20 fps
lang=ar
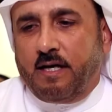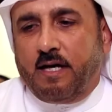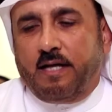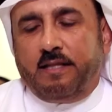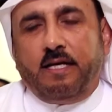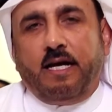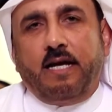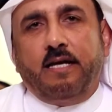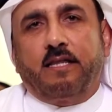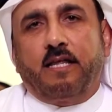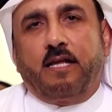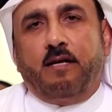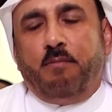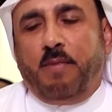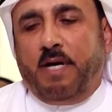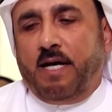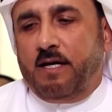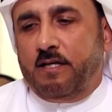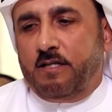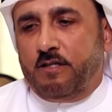هذه أيضا
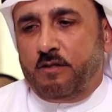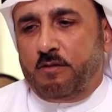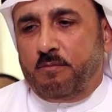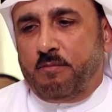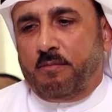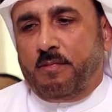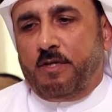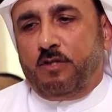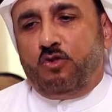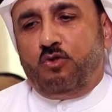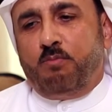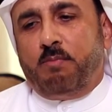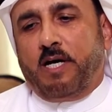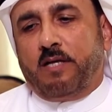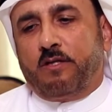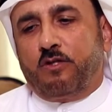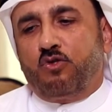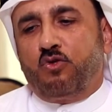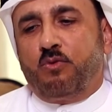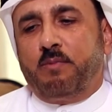مع
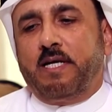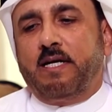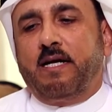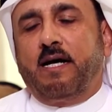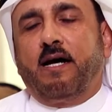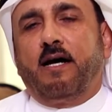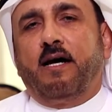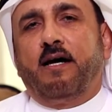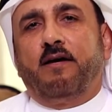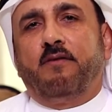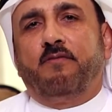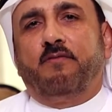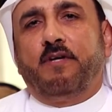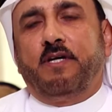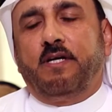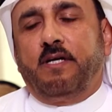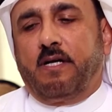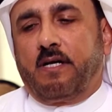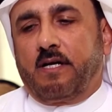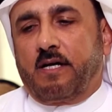بعض الزملاء
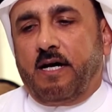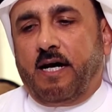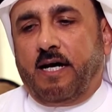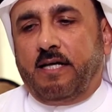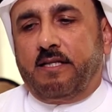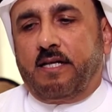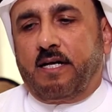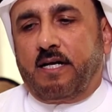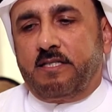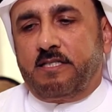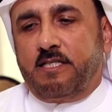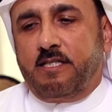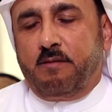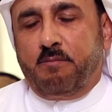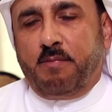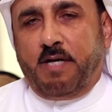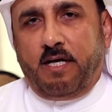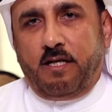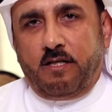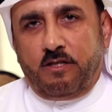في القاعة
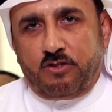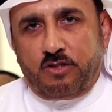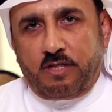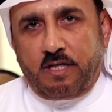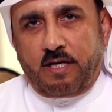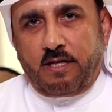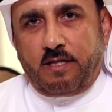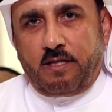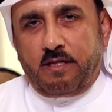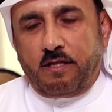الدراسية مع الأستاذ